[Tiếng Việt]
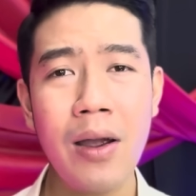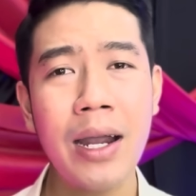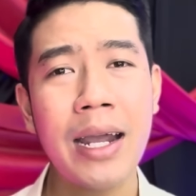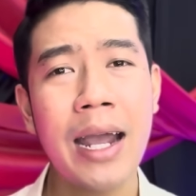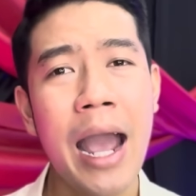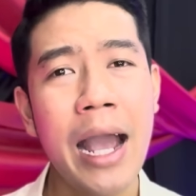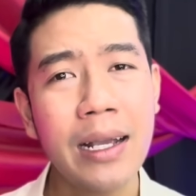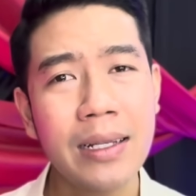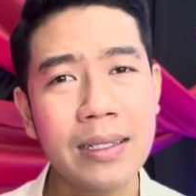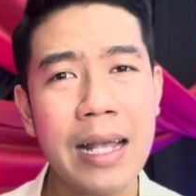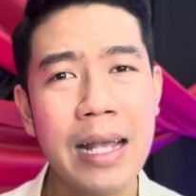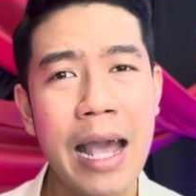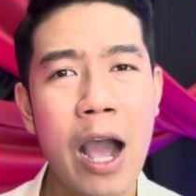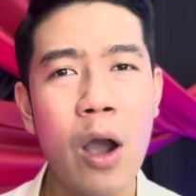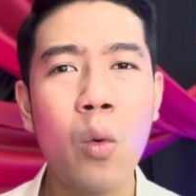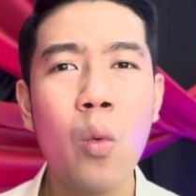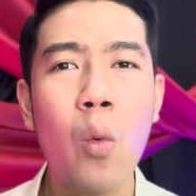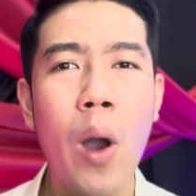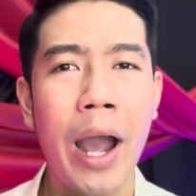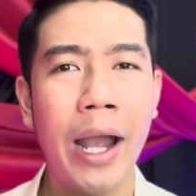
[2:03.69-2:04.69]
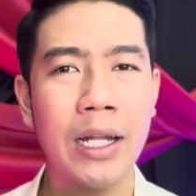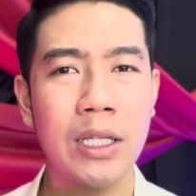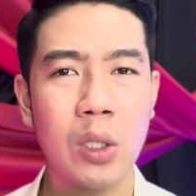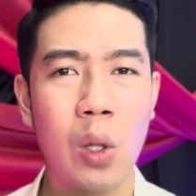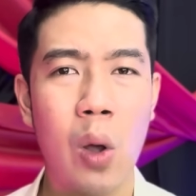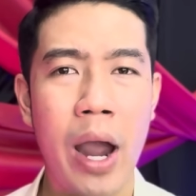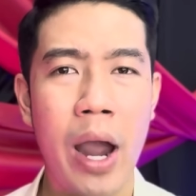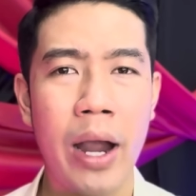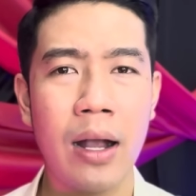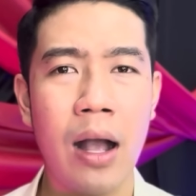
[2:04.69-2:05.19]
khác xa hoàn
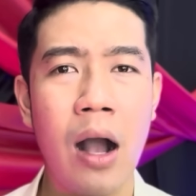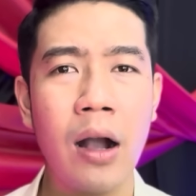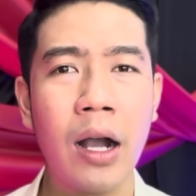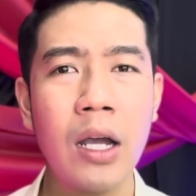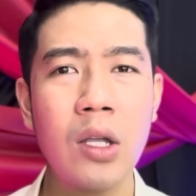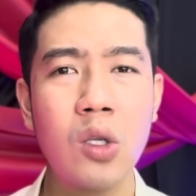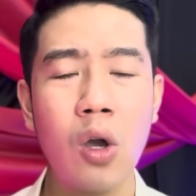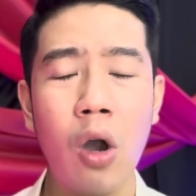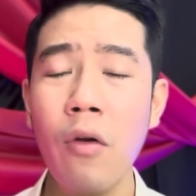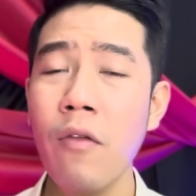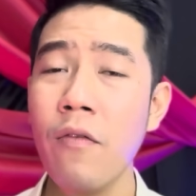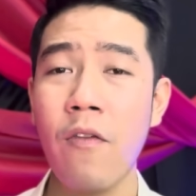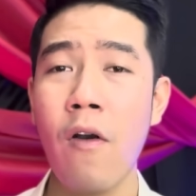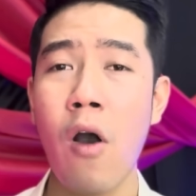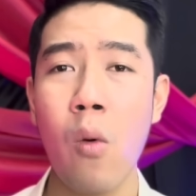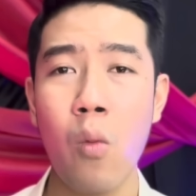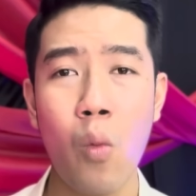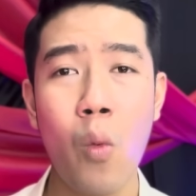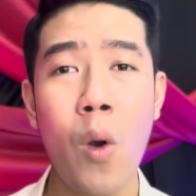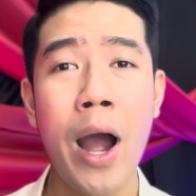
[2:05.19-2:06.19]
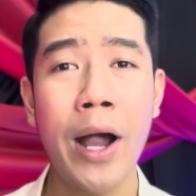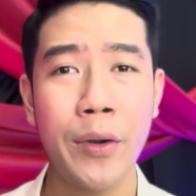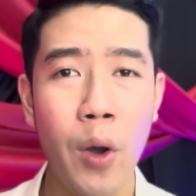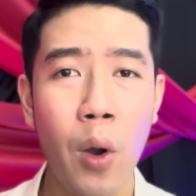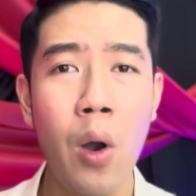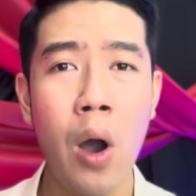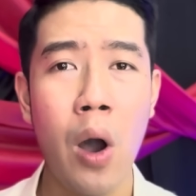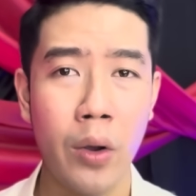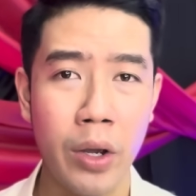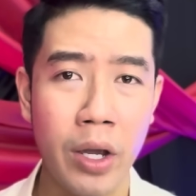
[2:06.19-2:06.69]
toàn ở cái chốn phồn hoa
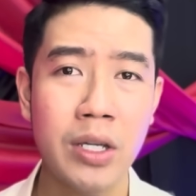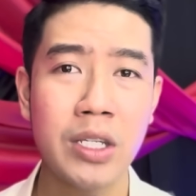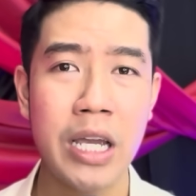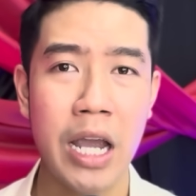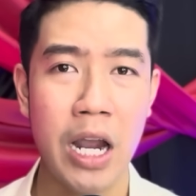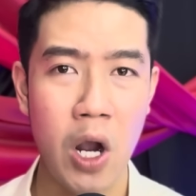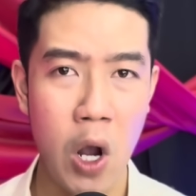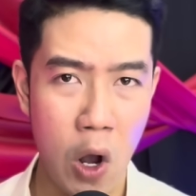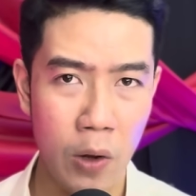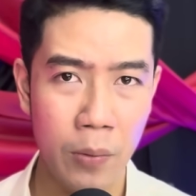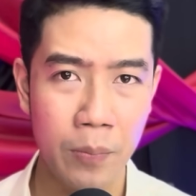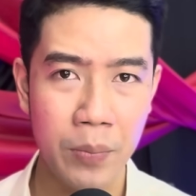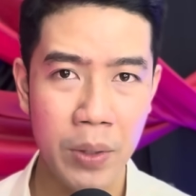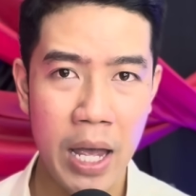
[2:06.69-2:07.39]
đô hội ở Sài Gòn.